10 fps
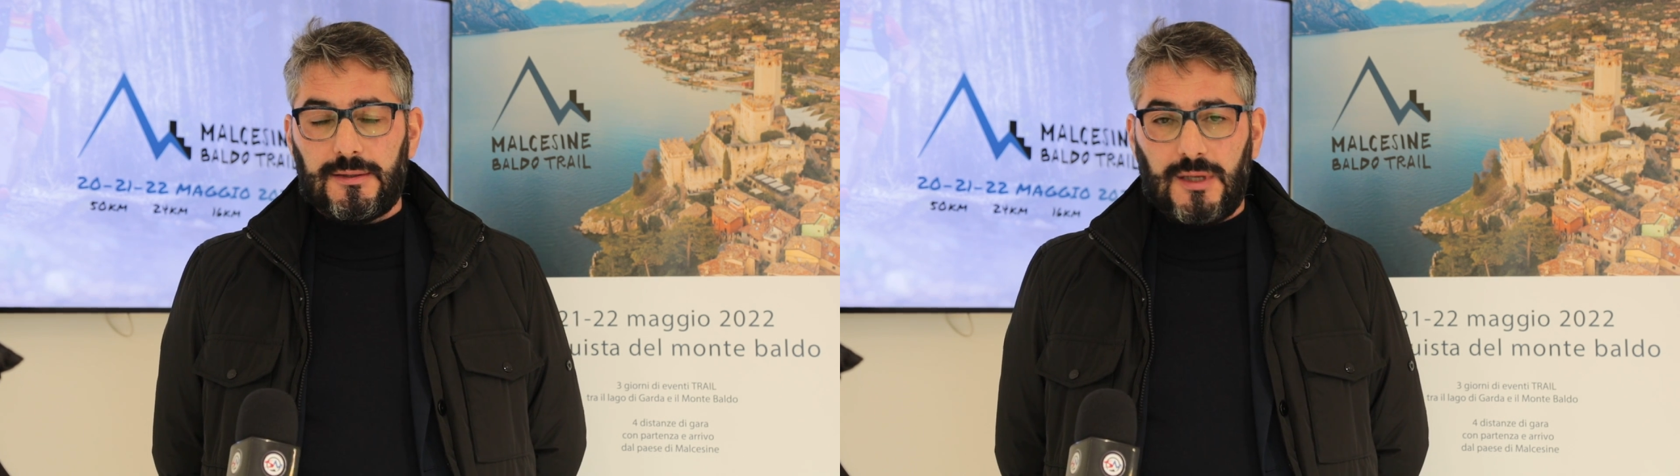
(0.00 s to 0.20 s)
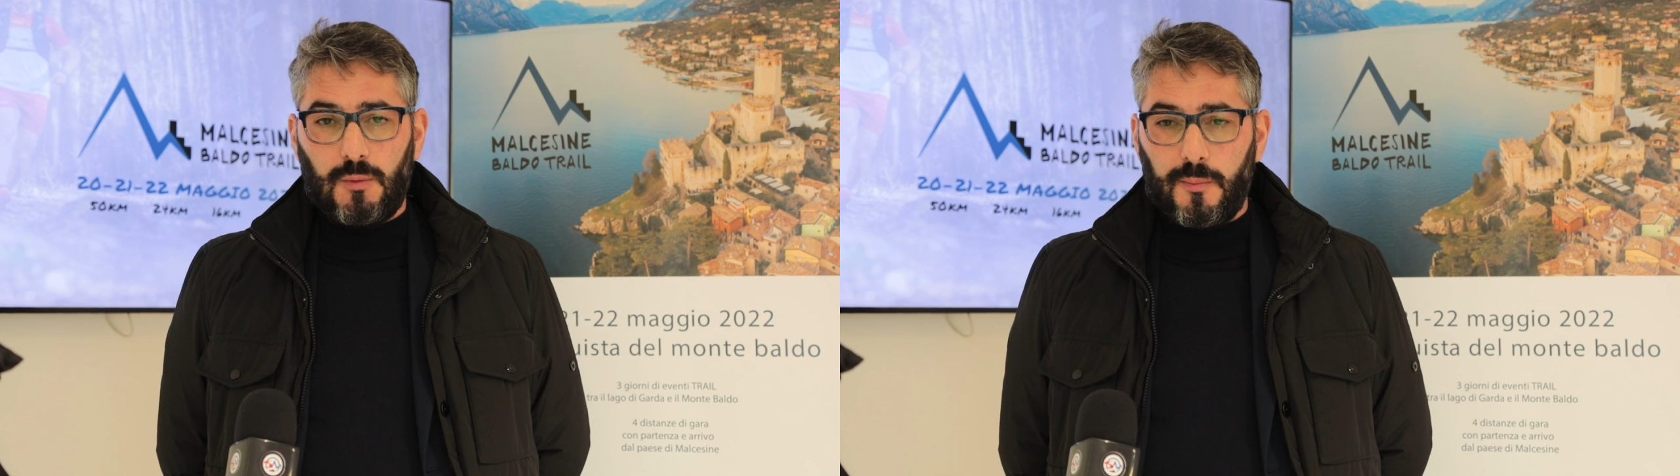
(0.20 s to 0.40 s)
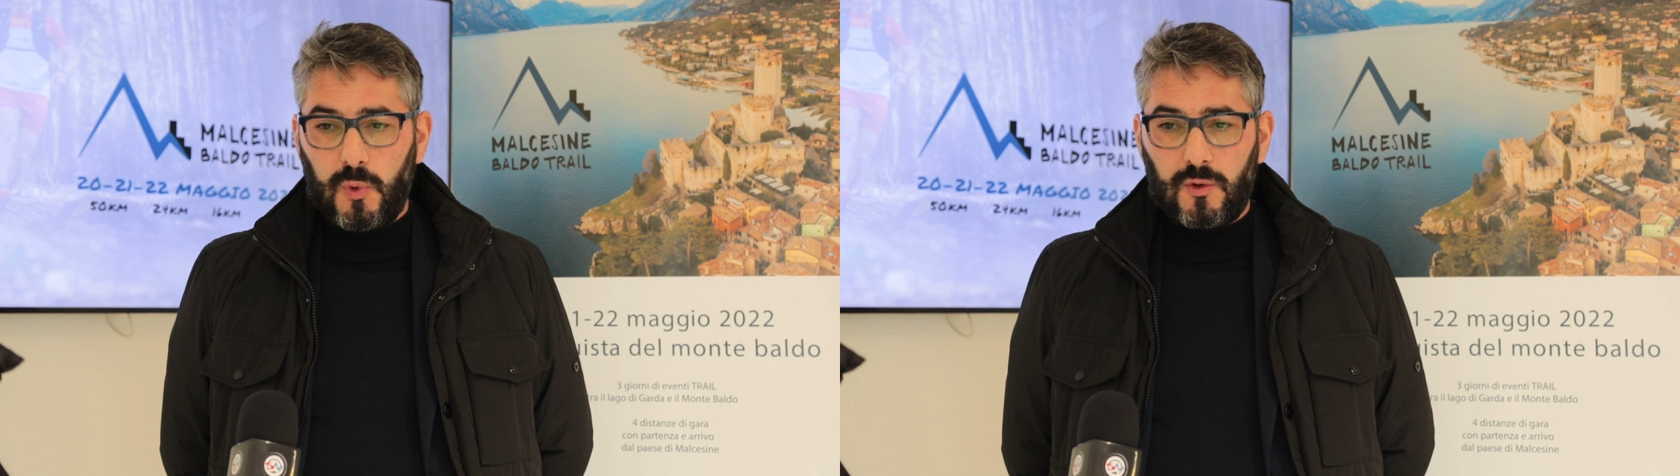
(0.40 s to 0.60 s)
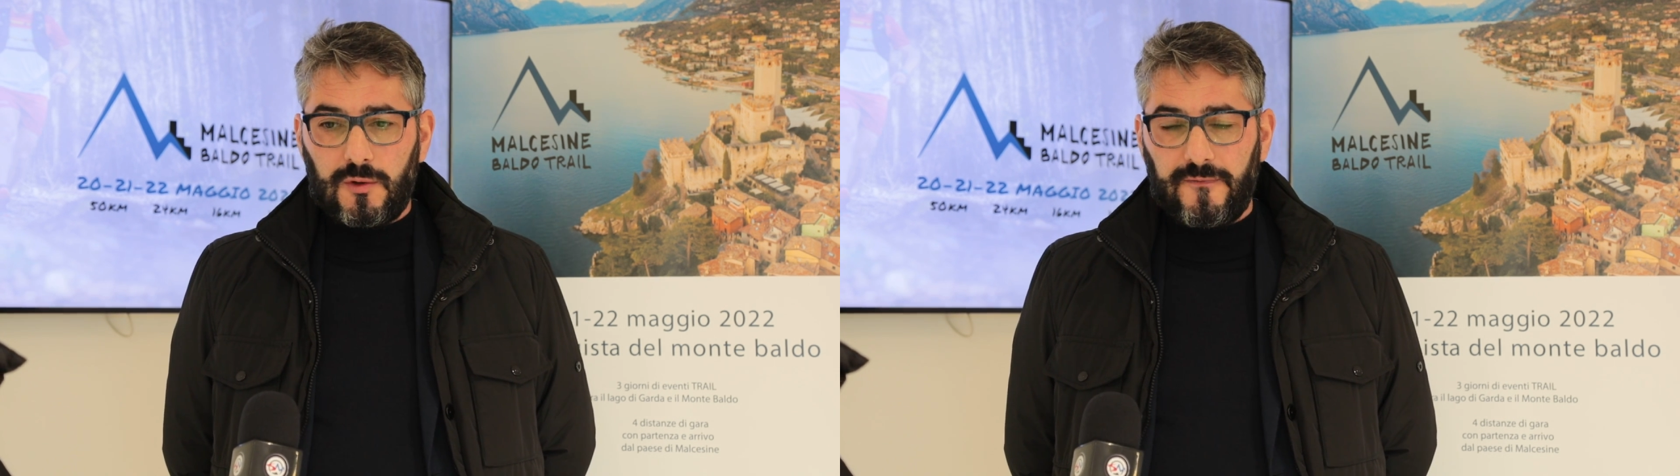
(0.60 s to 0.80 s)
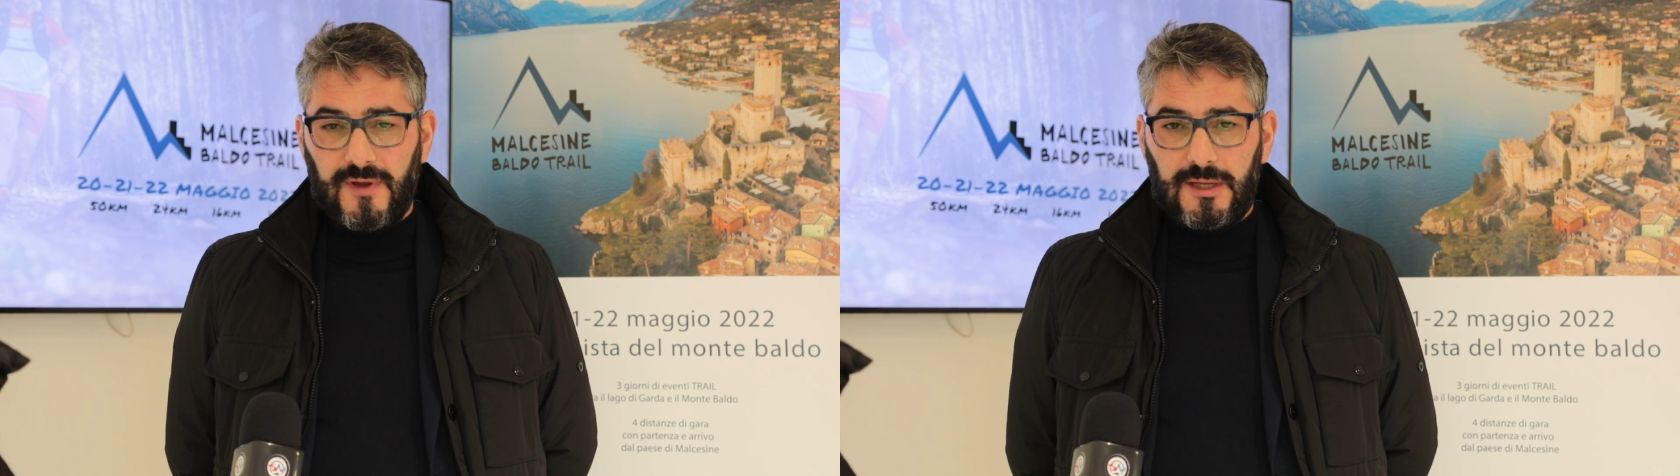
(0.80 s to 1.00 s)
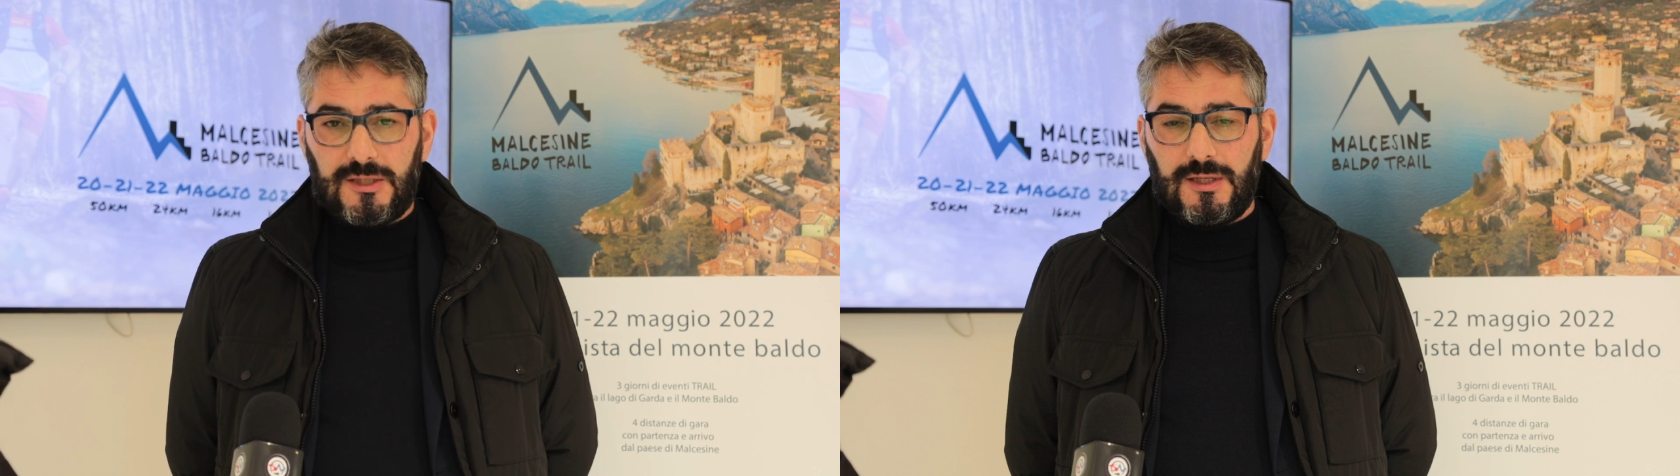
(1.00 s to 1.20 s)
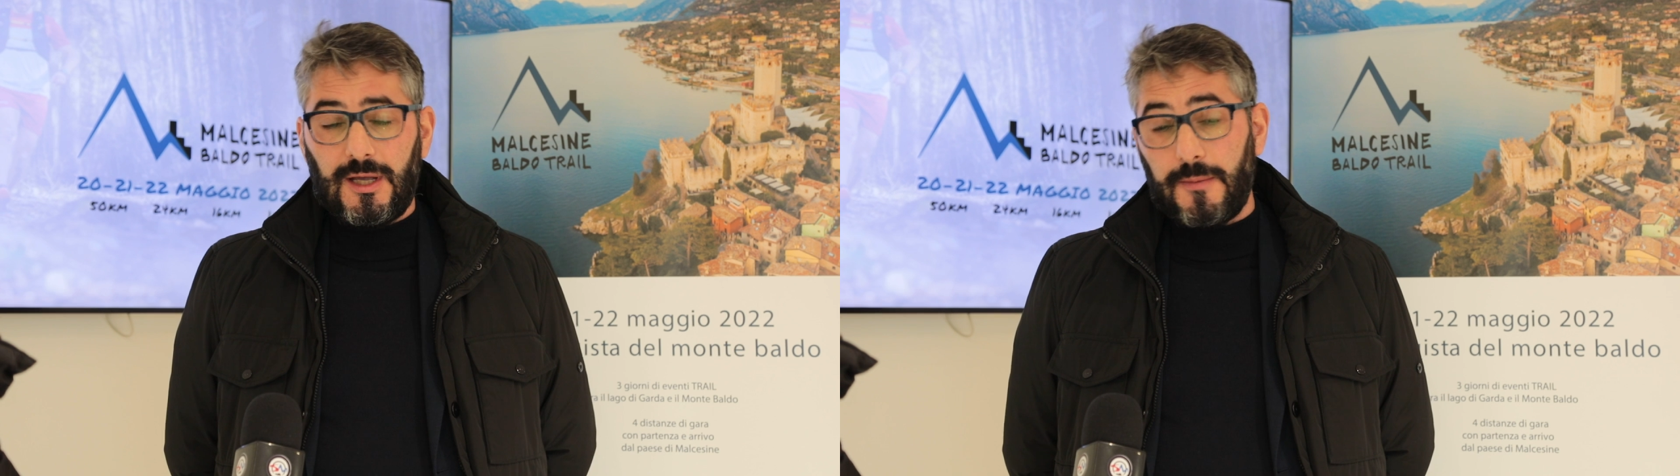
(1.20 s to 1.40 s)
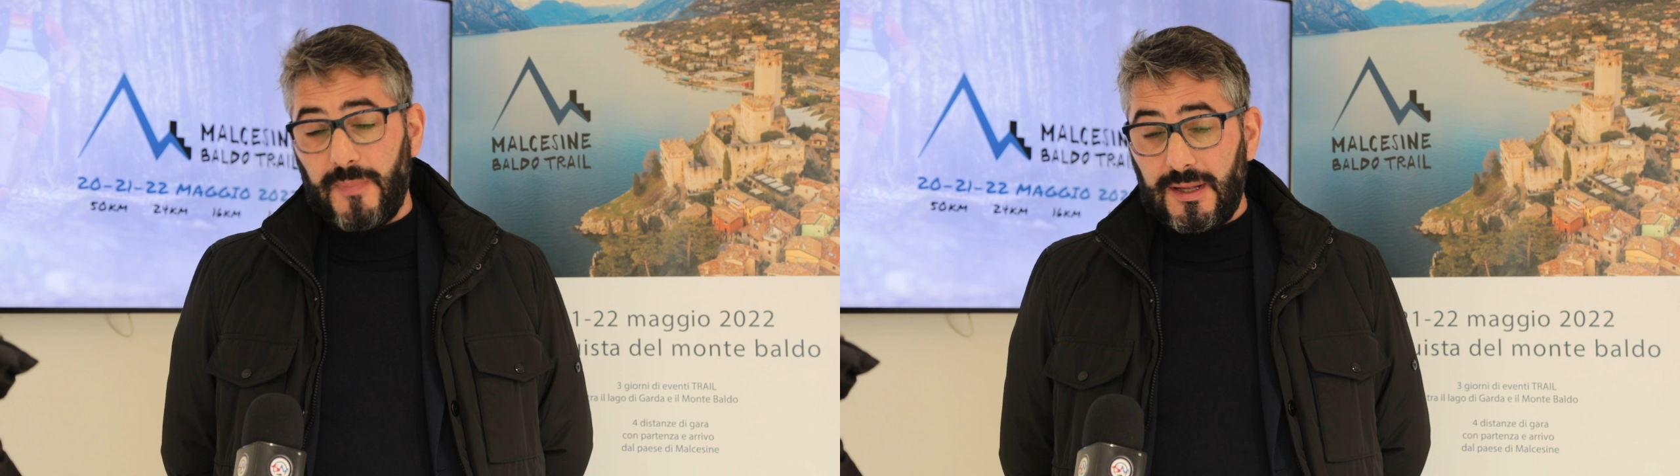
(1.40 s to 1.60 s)
siamo appunto felici di
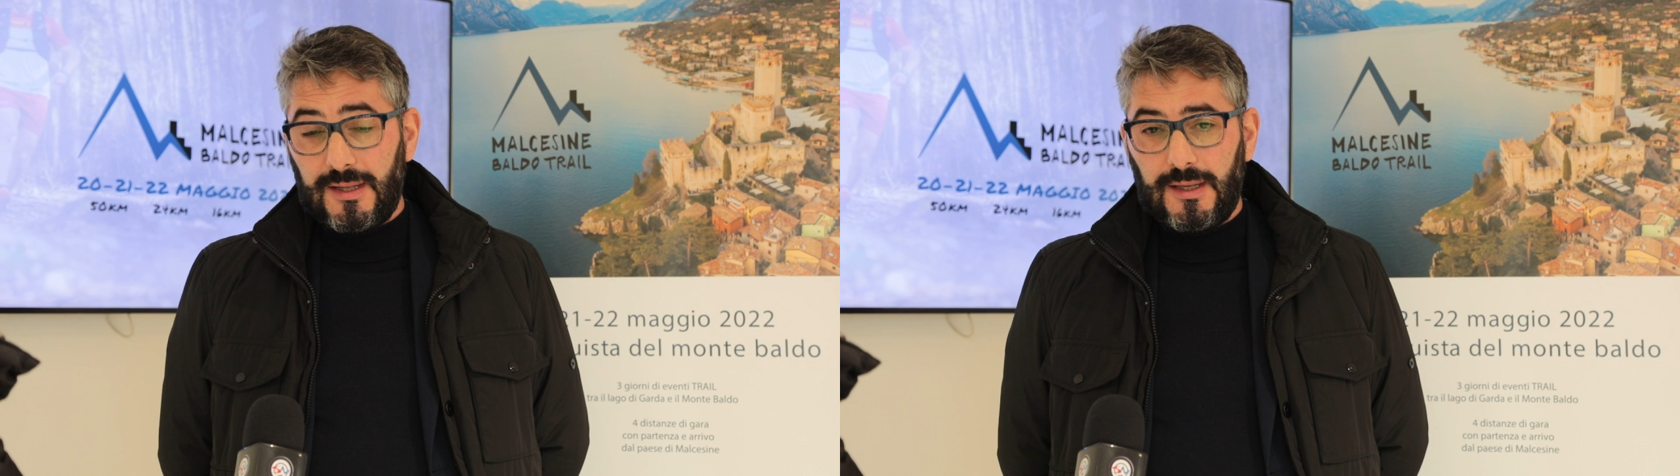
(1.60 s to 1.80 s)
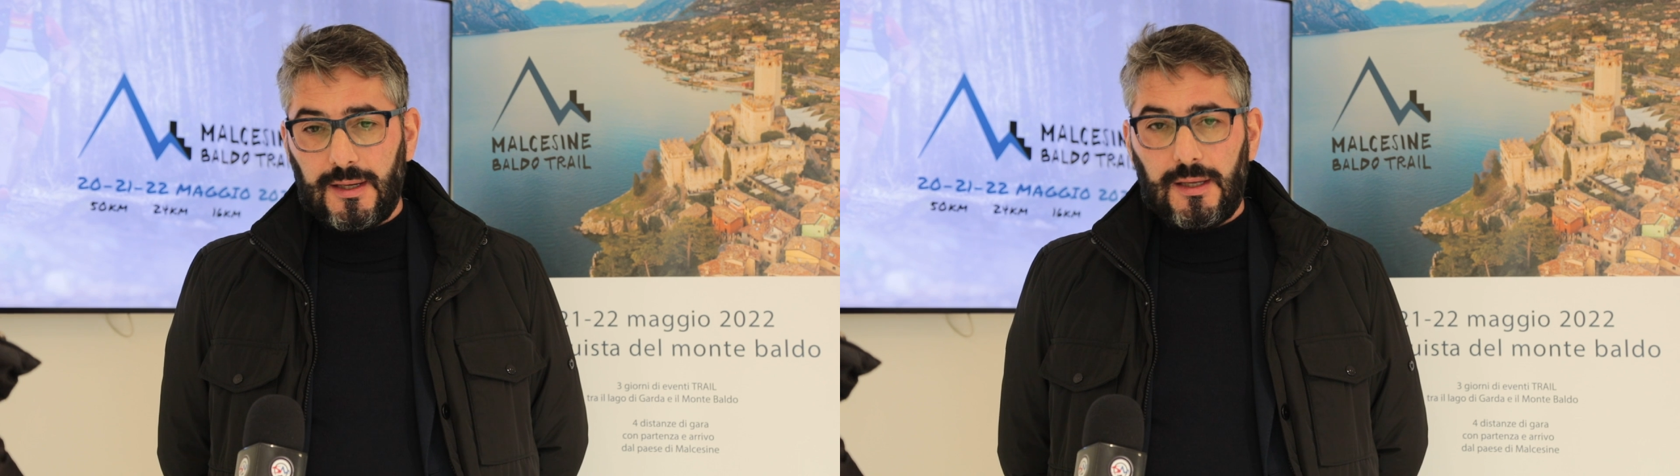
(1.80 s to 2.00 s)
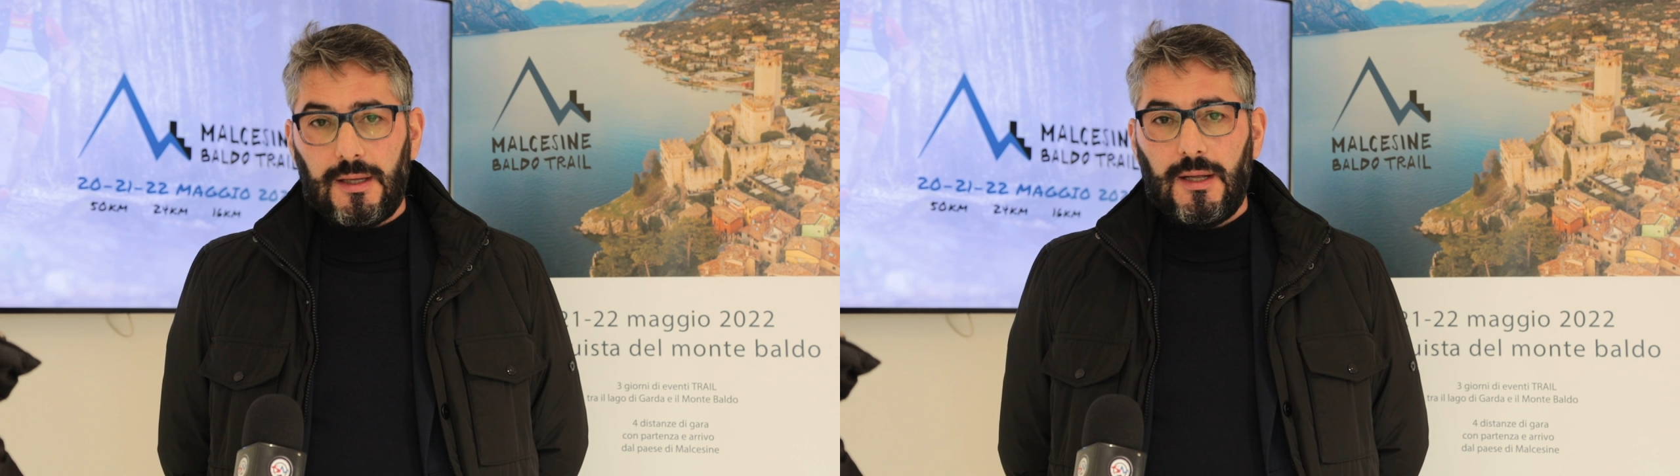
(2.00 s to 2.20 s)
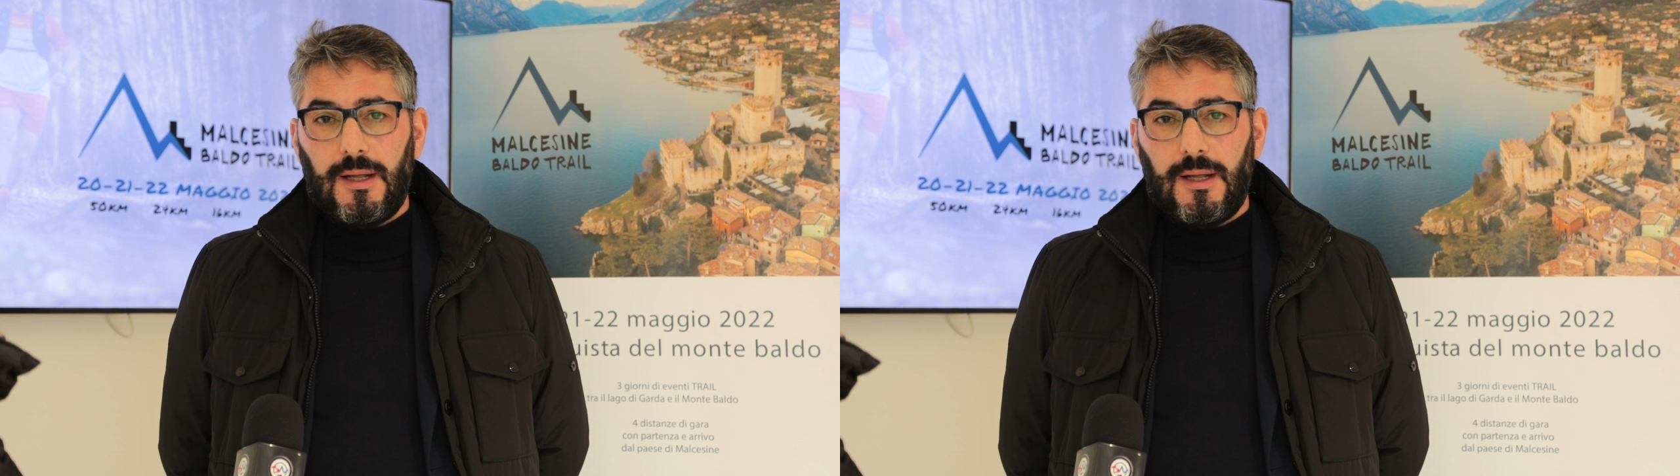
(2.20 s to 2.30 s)
ripartire